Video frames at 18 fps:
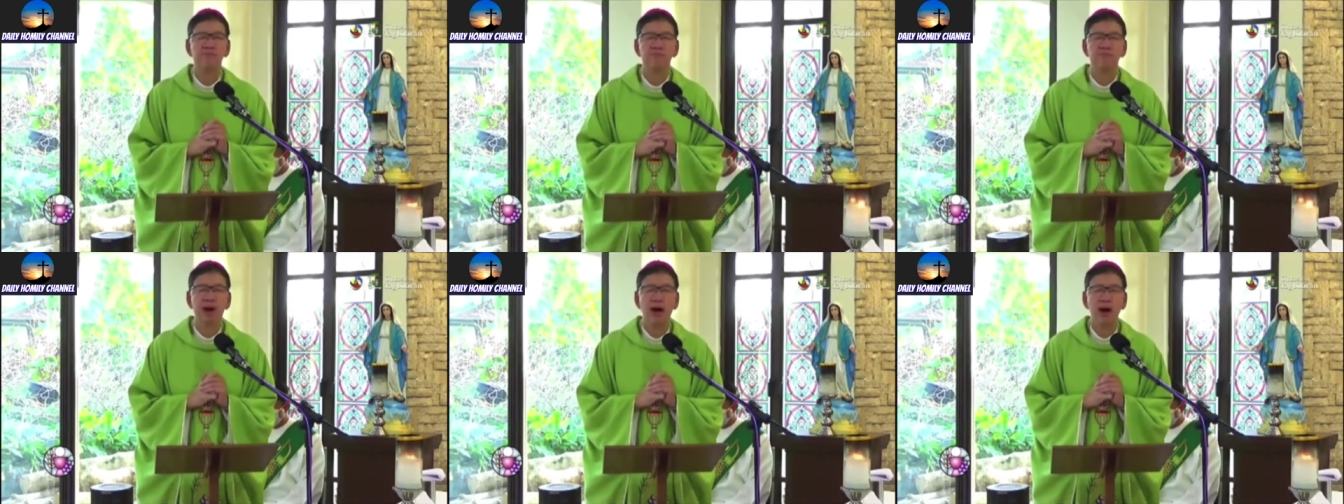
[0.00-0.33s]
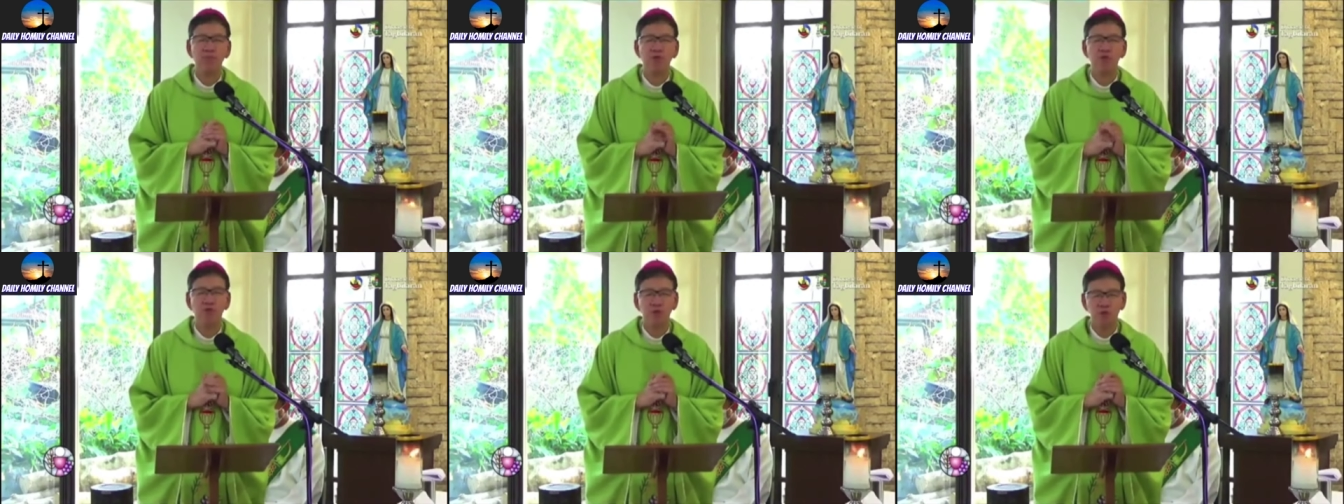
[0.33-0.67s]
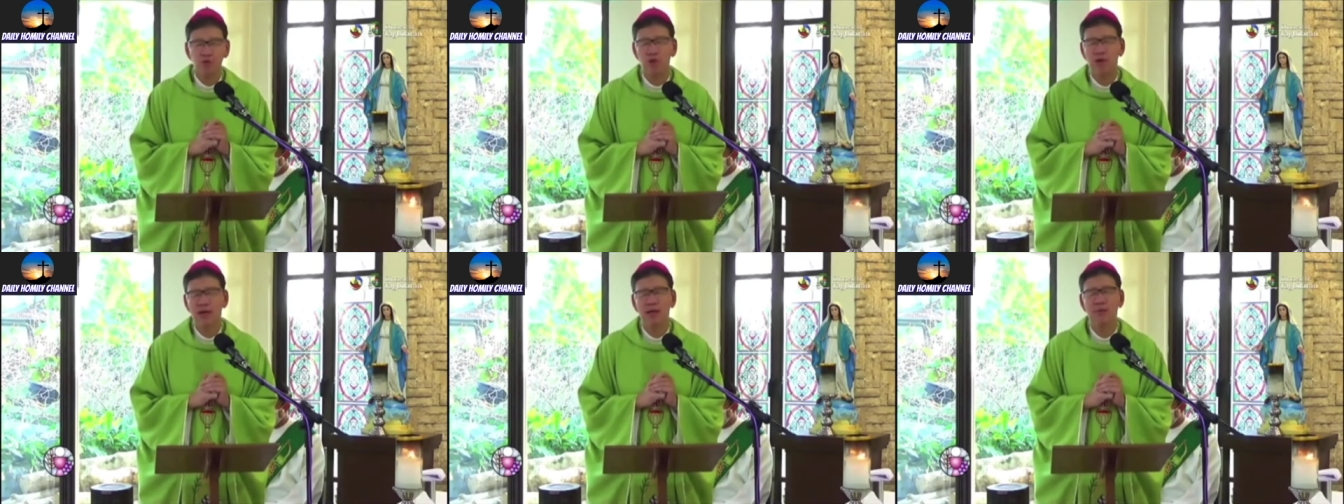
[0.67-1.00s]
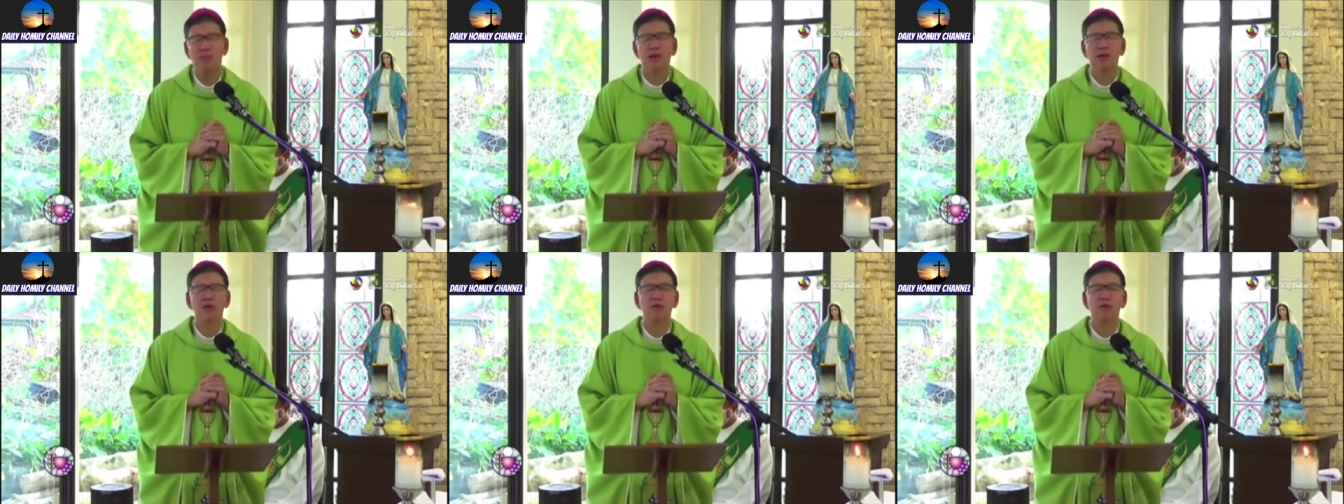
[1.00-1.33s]
paabot dugay
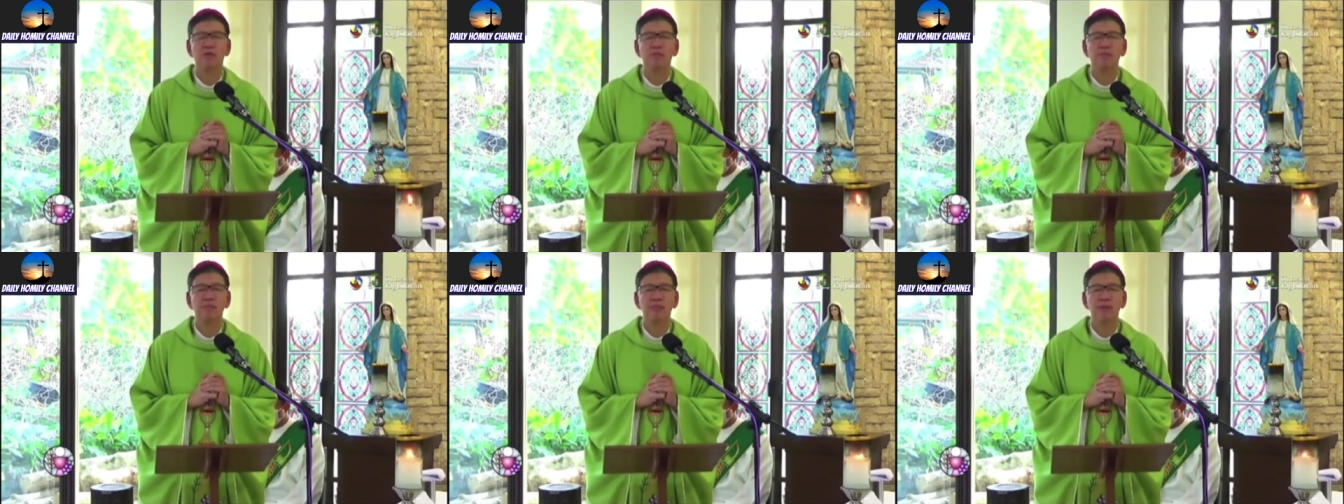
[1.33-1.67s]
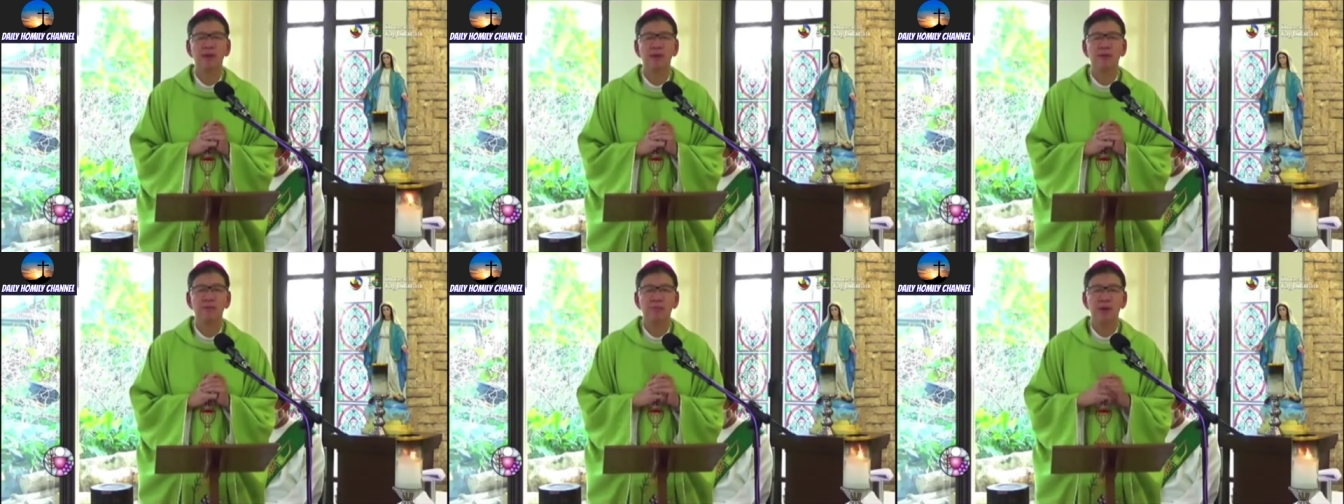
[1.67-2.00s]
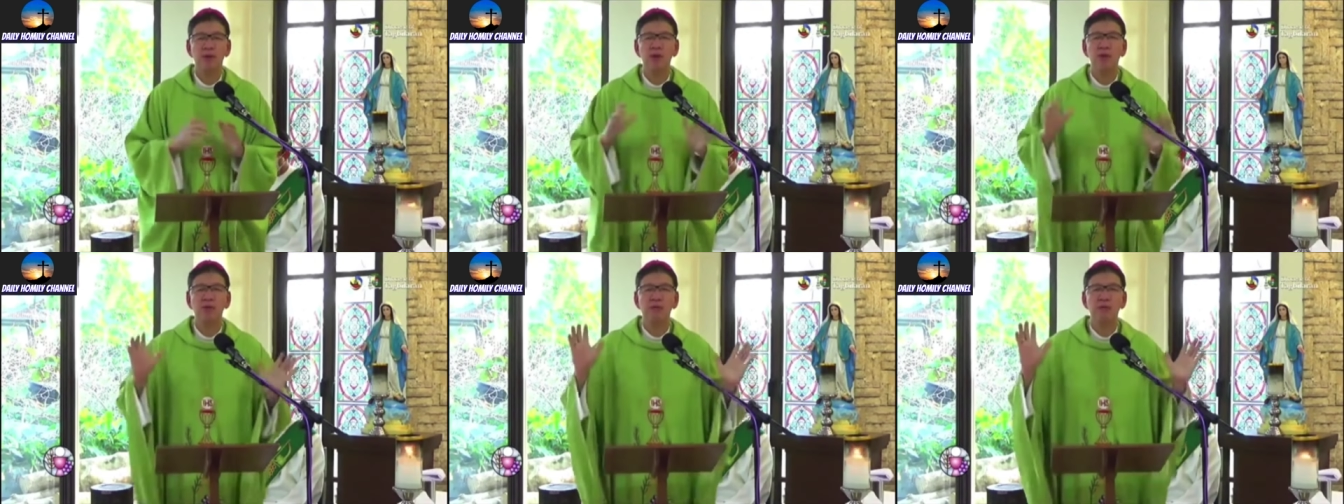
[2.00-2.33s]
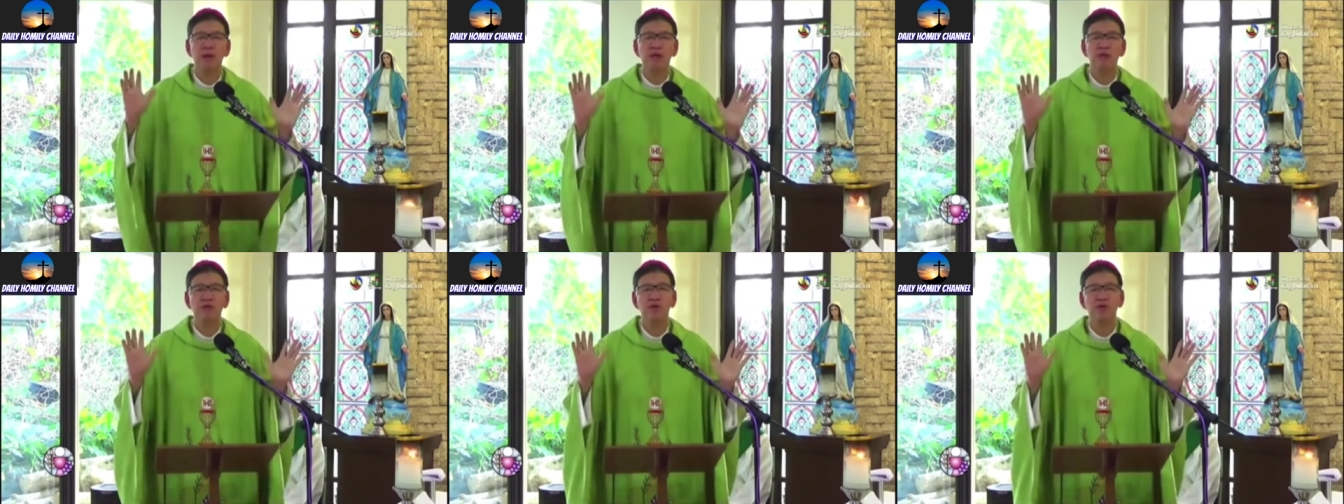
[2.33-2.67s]
nga panahon pero
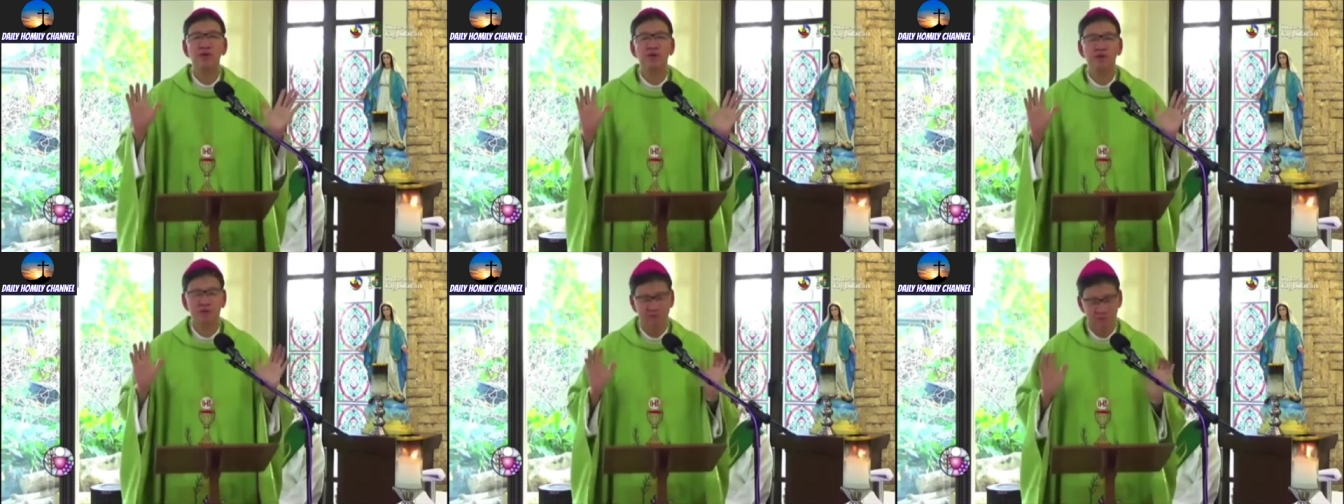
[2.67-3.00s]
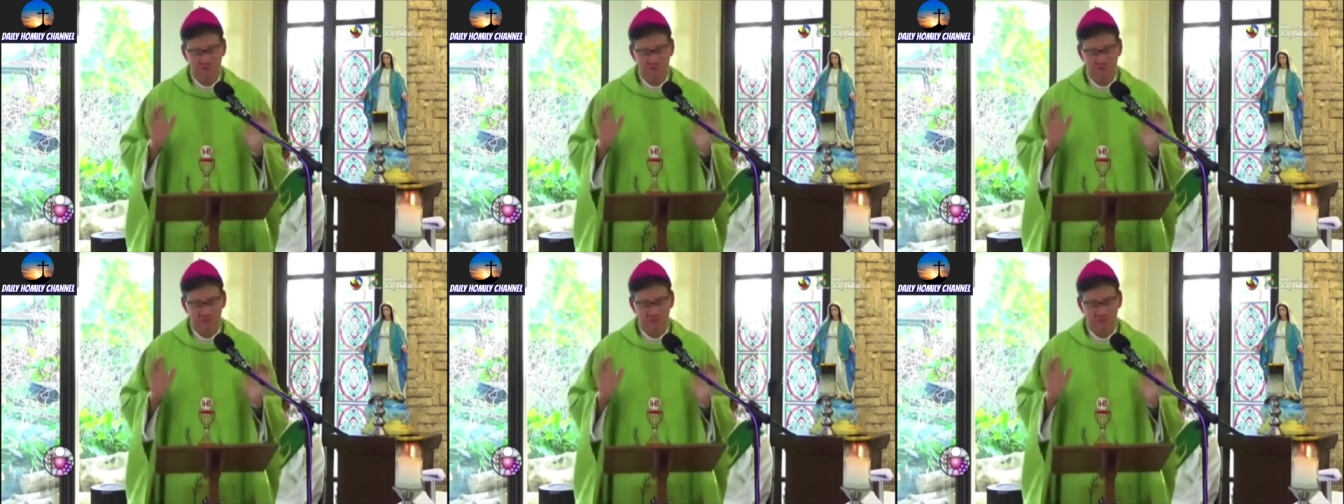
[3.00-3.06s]
mga igsoon